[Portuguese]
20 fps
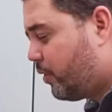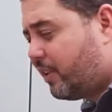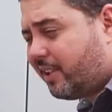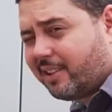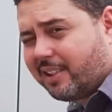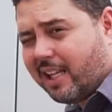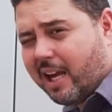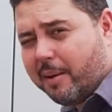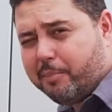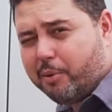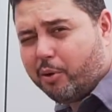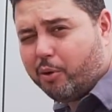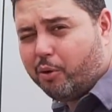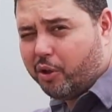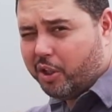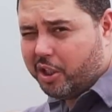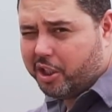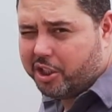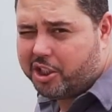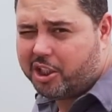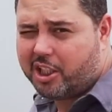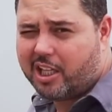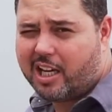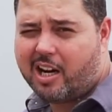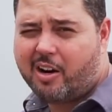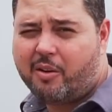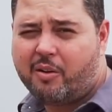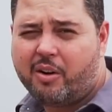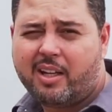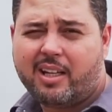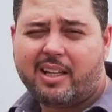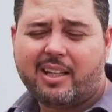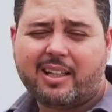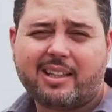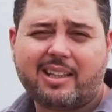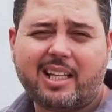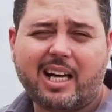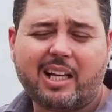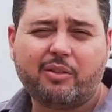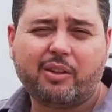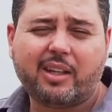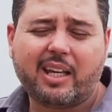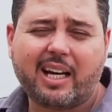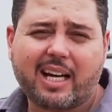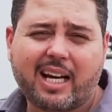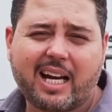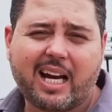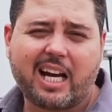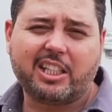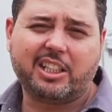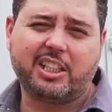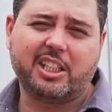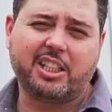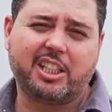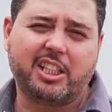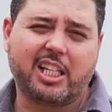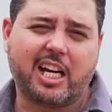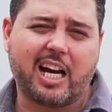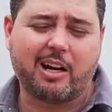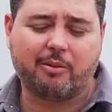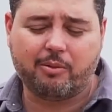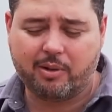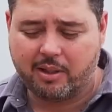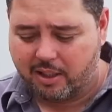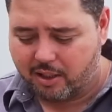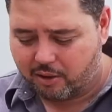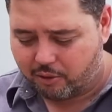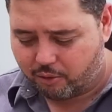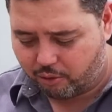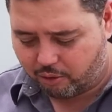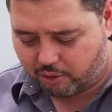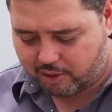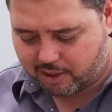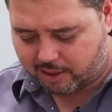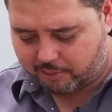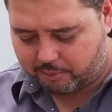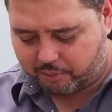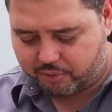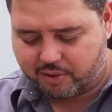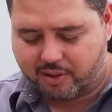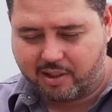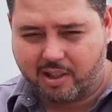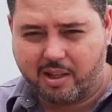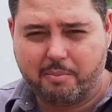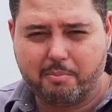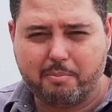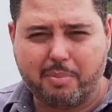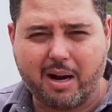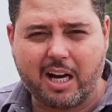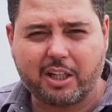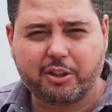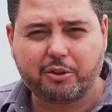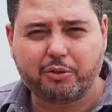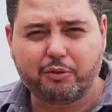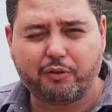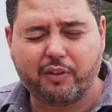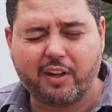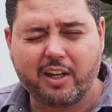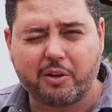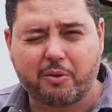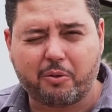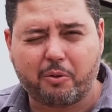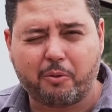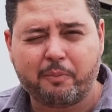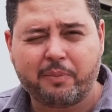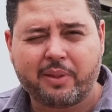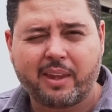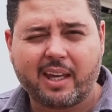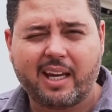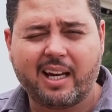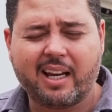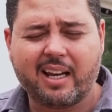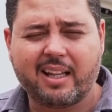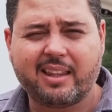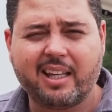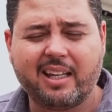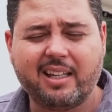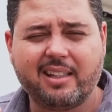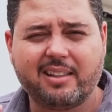o step original, dado que a caixa de água colocamos embaixo do veículo. Ela tem